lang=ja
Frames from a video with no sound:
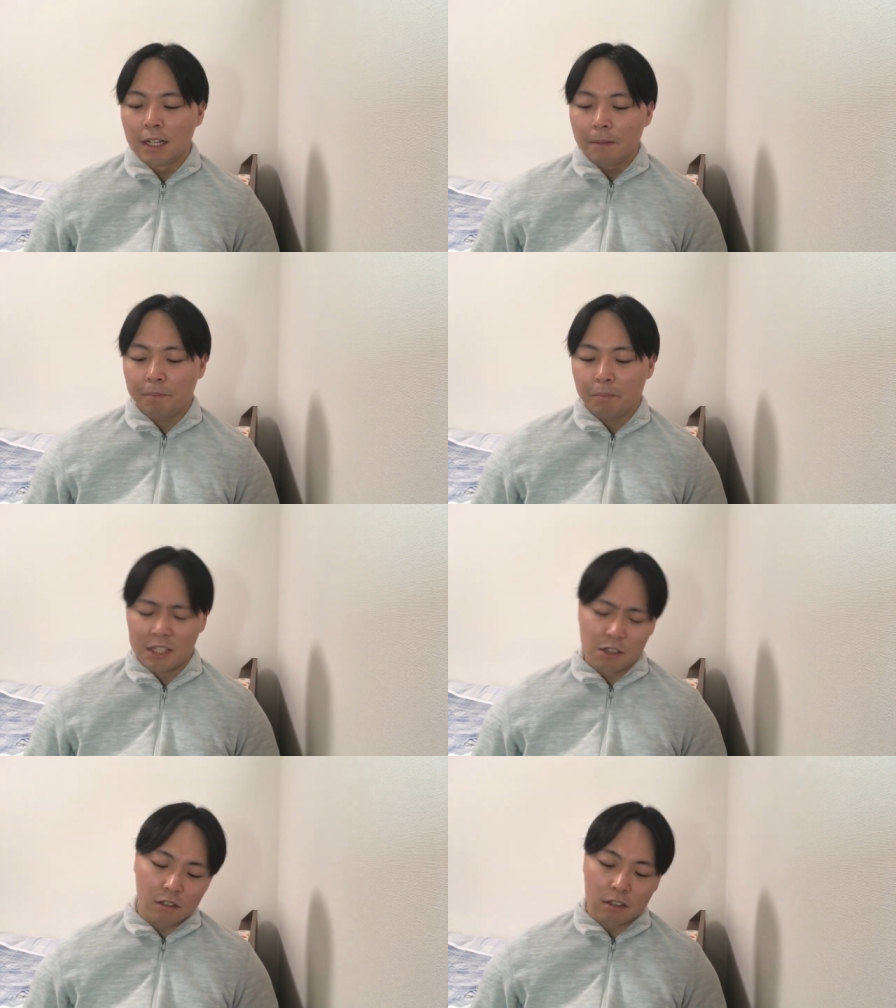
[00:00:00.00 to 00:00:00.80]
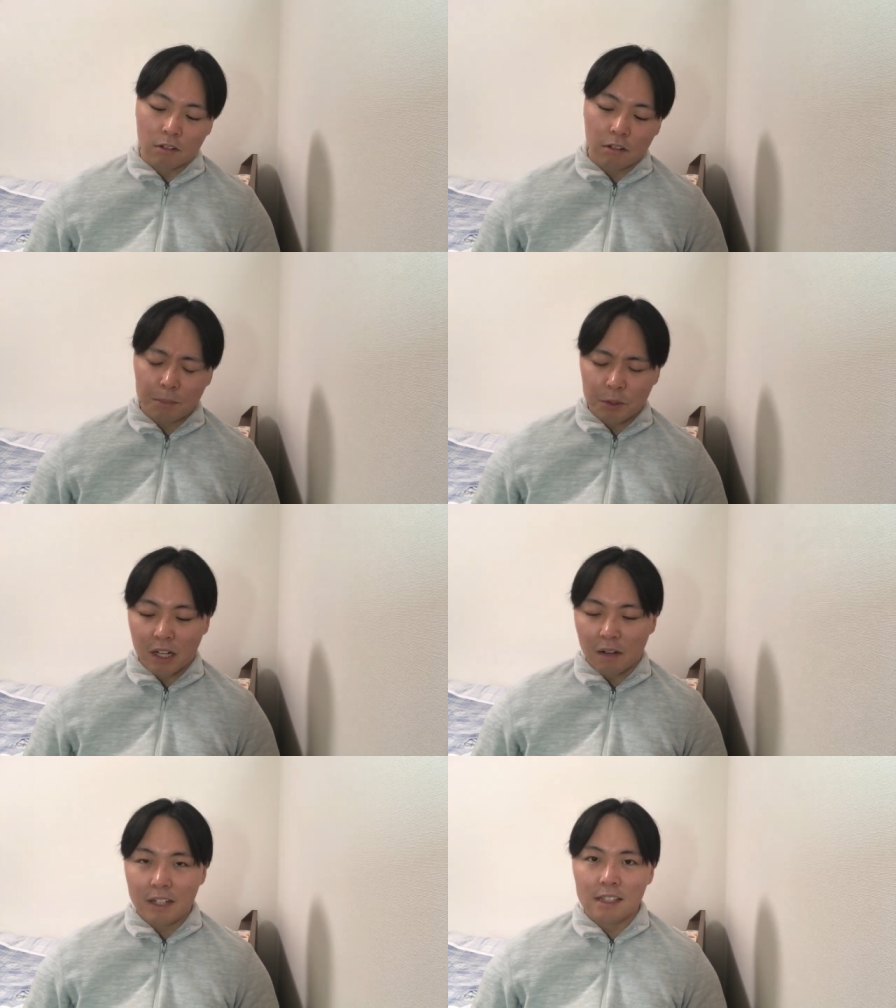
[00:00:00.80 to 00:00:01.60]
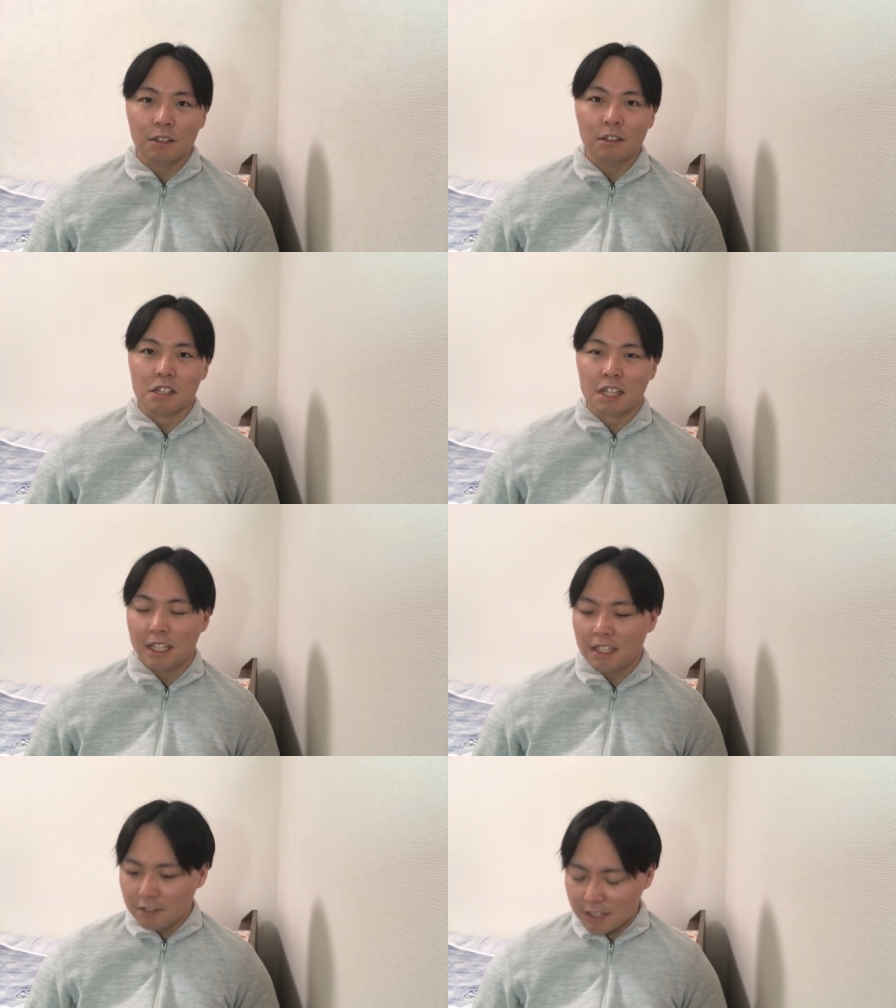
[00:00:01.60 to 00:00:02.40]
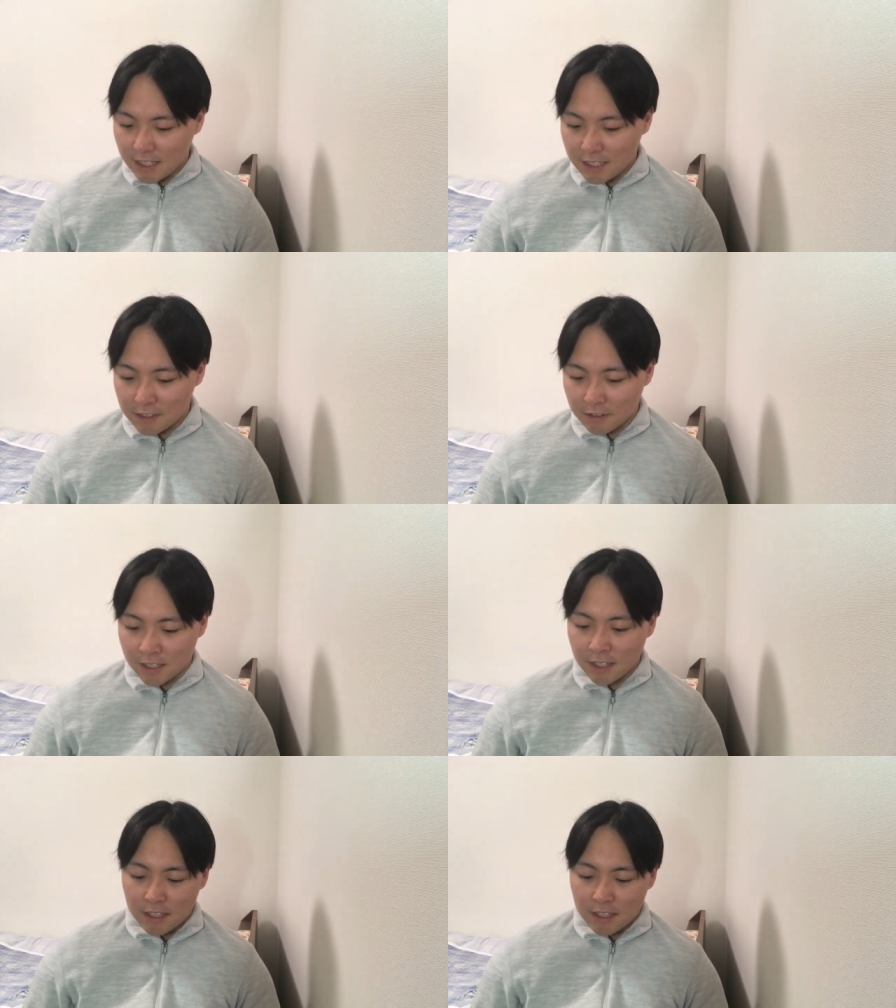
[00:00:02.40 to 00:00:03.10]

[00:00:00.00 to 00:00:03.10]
うん、まあちょっとそこはもうかわいそうとしか言いようがないですよね